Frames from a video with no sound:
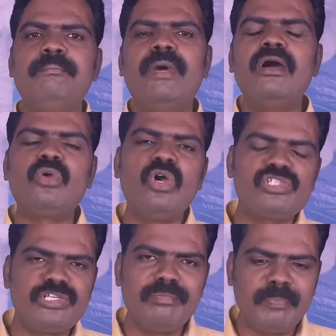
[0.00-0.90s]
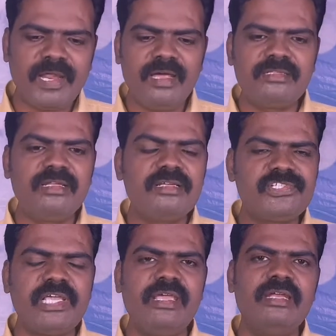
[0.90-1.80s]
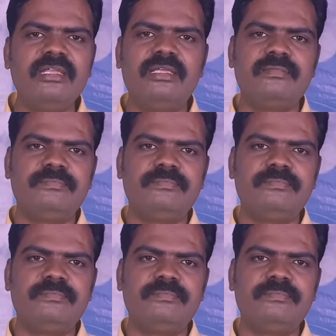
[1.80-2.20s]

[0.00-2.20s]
మా కోసం ప్రార్థన చేయండి